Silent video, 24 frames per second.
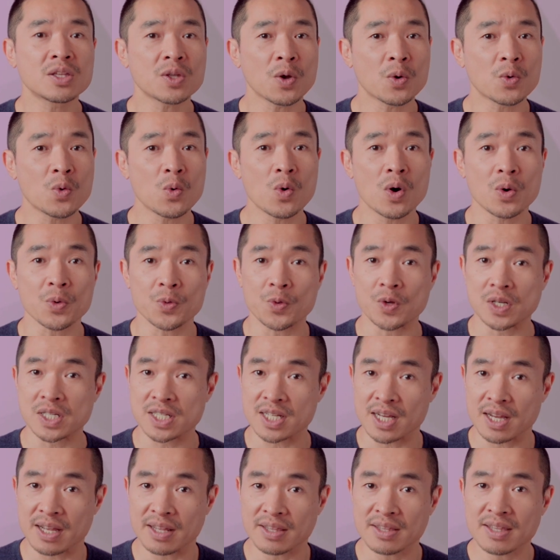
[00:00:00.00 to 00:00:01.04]
透过与
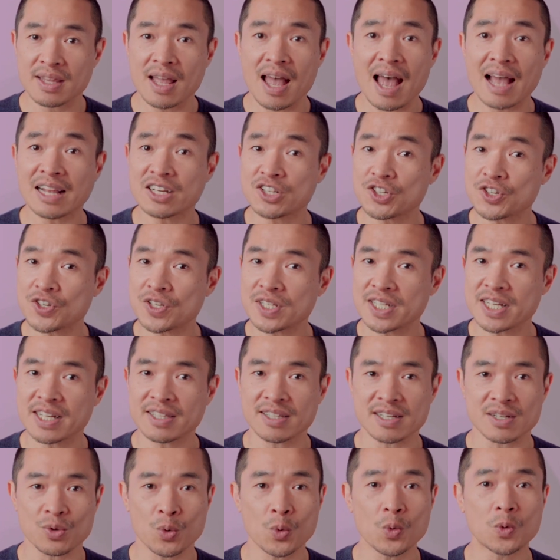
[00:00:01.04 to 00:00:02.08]
人和事
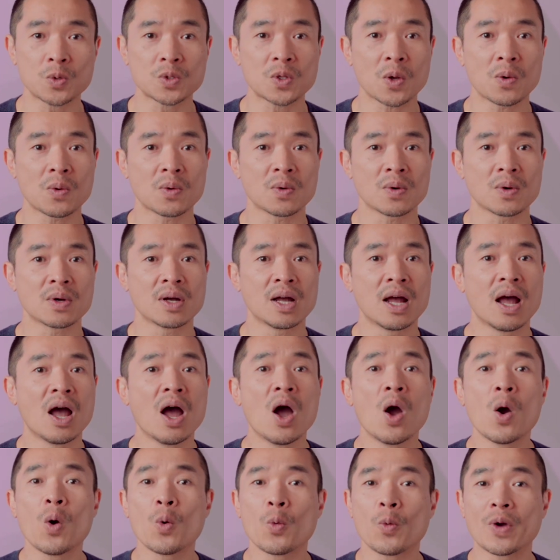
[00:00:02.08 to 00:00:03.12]
件的互动，
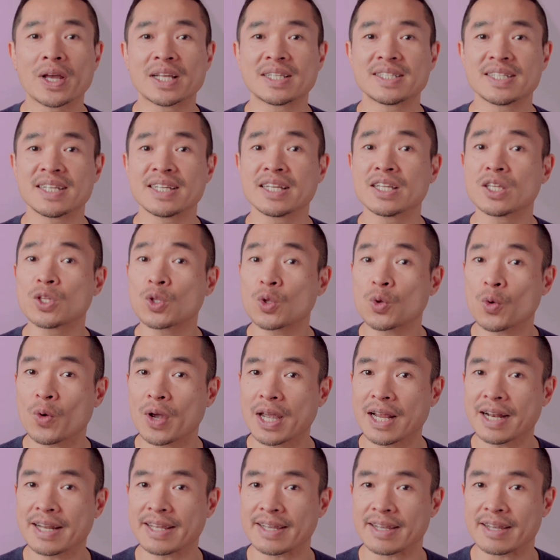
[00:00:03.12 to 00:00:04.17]
未经
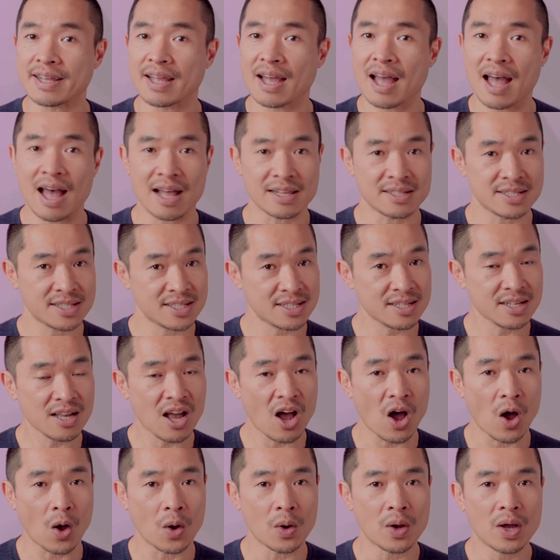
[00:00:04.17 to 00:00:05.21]
推理和思
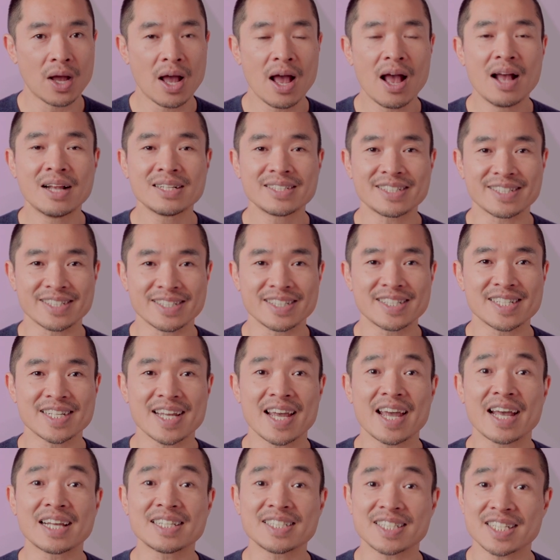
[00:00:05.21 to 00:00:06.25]
考，直
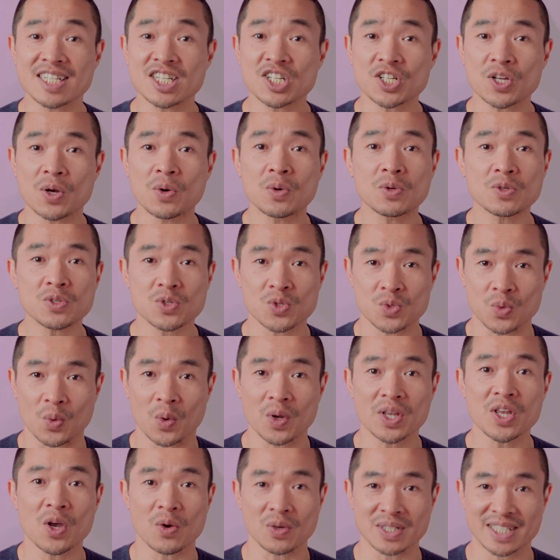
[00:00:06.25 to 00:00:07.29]
接吸收
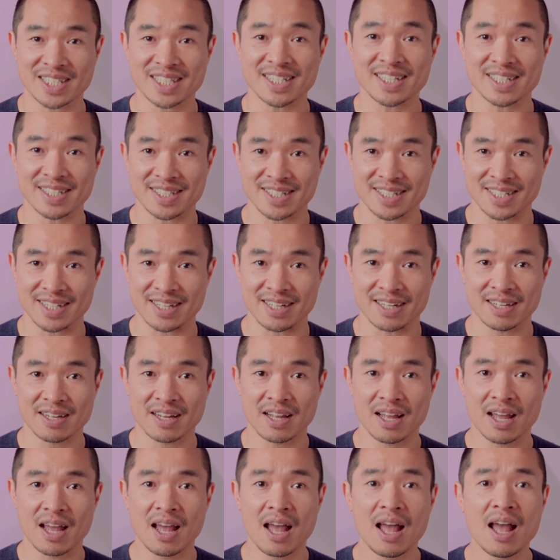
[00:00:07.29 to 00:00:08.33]
所有信息。
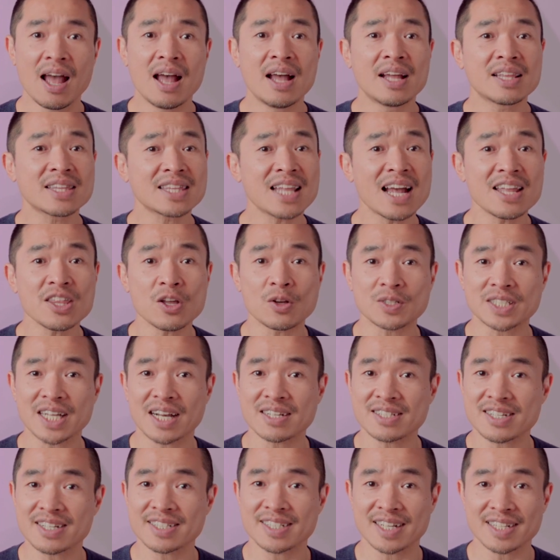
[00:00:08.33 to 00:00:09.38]
大脑
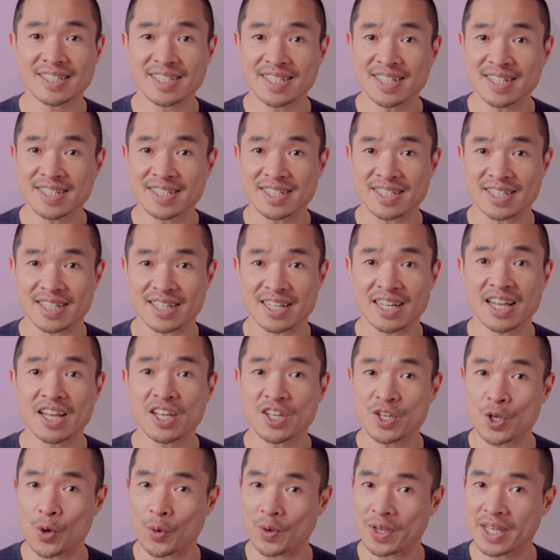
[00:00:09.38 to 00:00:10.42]
将这些信
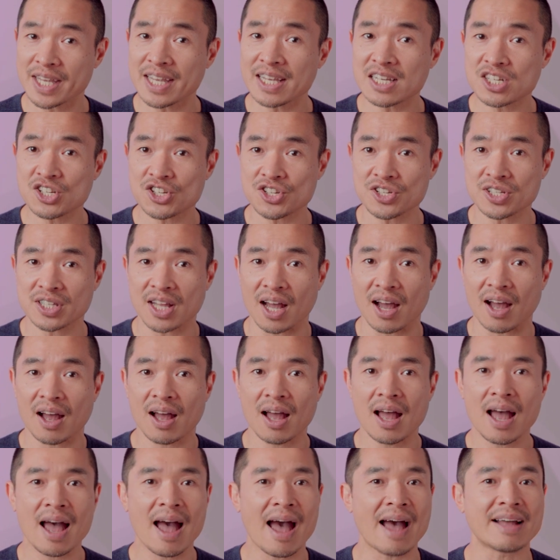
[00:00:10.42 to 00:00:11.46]
息有意识
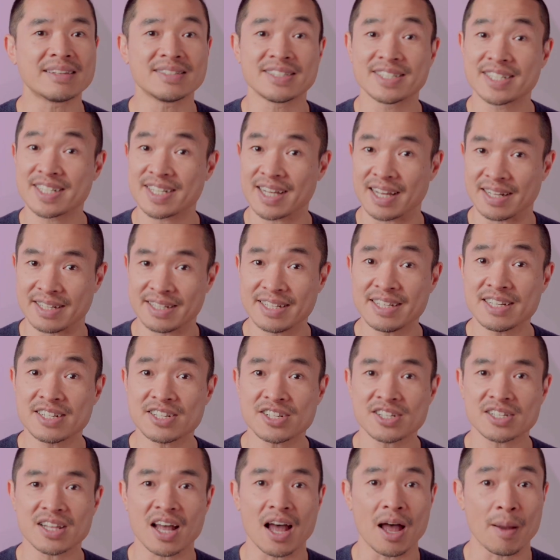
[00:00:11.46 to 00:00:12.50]
的和潜意
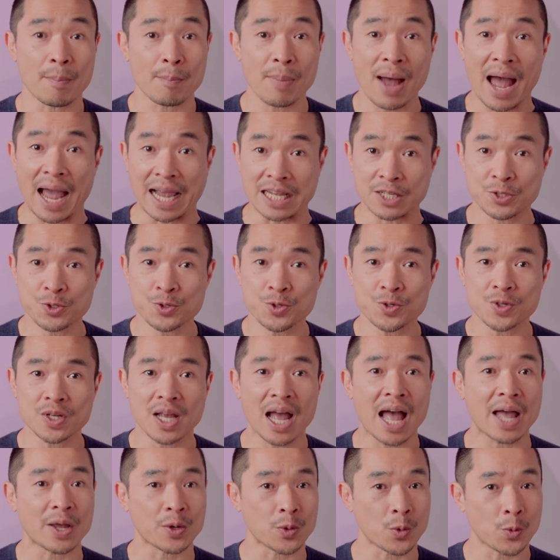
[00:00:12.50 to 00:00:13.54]
识的排
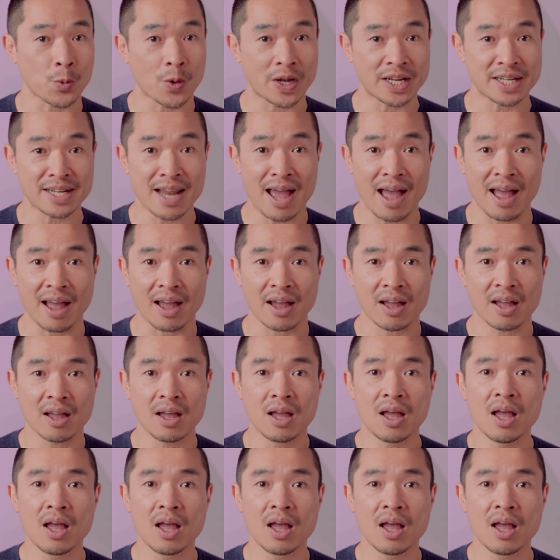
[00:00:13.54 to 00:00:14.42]
序和归纳，